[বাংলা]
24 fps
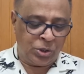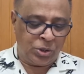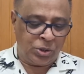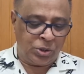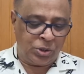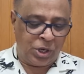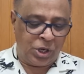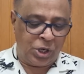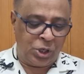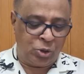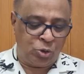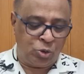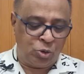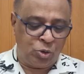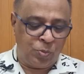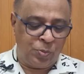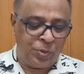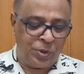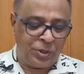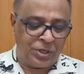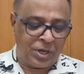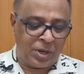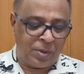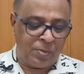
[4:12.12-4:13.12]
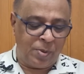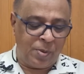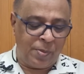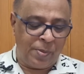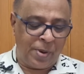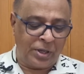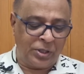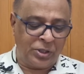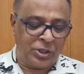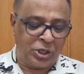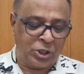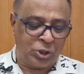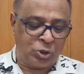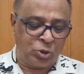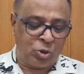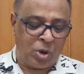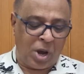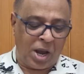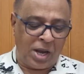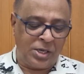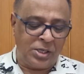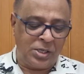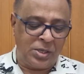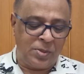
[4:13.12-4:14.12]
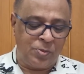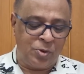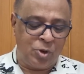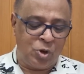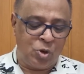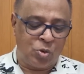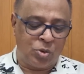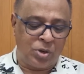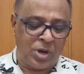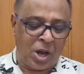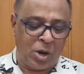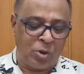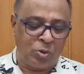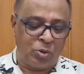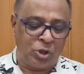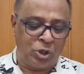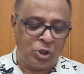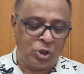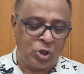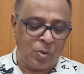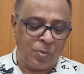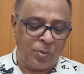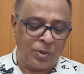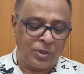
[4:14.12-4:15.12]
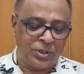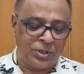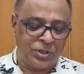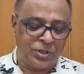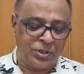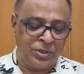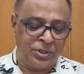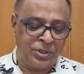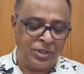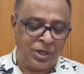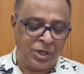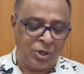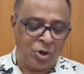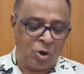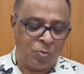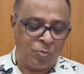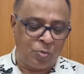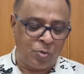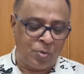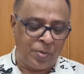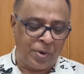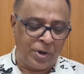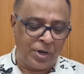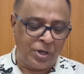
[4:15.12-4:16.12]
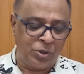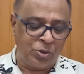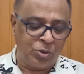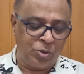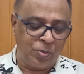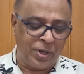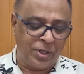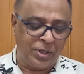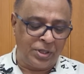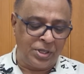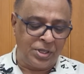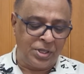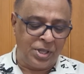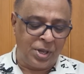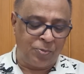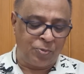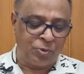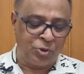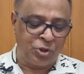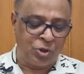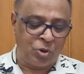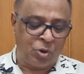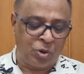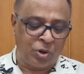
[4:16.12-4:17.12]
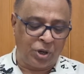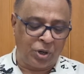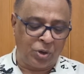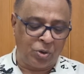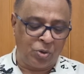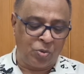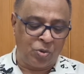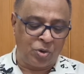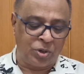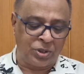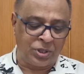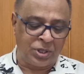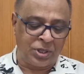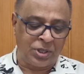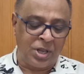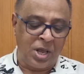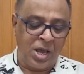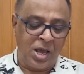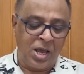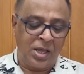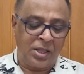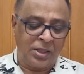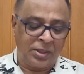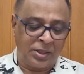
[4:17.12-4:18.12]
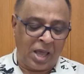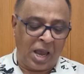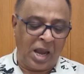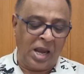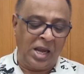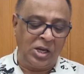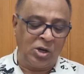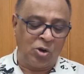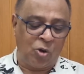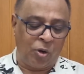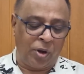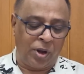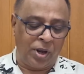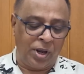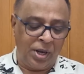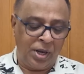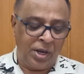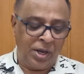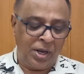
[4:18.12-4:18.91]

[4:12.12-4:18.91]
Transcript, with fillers: তিনি শুধু বিচার বিভাগ জ্যেষ্ঠ আইনজীবী ও নাগরিক সমাজের অপমানিত ব্যক্তিদের প্রতি কটাক্ষ করেছেন তাই নয়